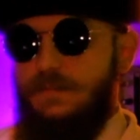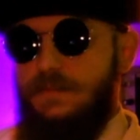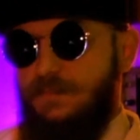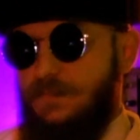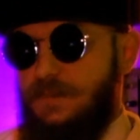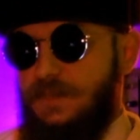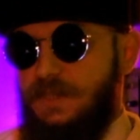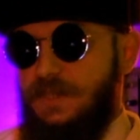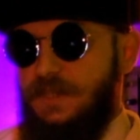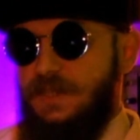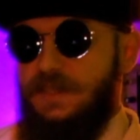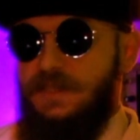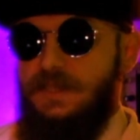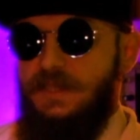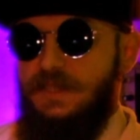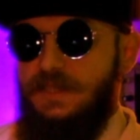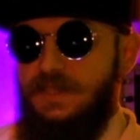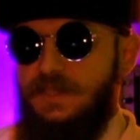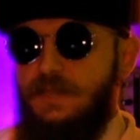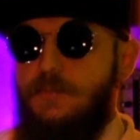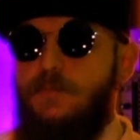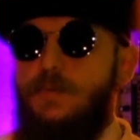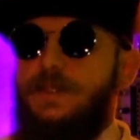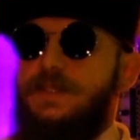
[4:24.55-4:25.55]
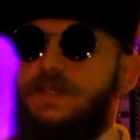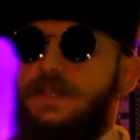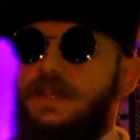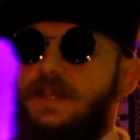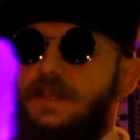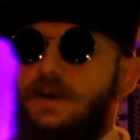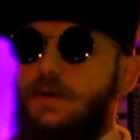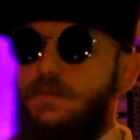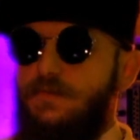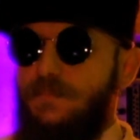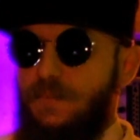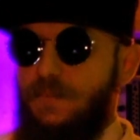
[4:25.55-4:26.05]
mit der ich den Sequencer
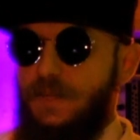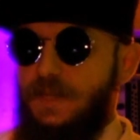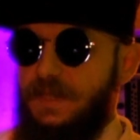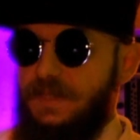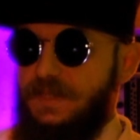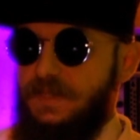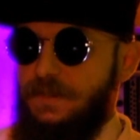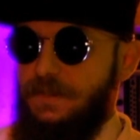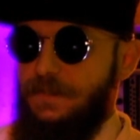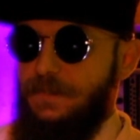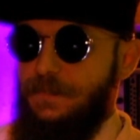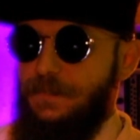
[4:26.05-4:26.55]
laufen lasse.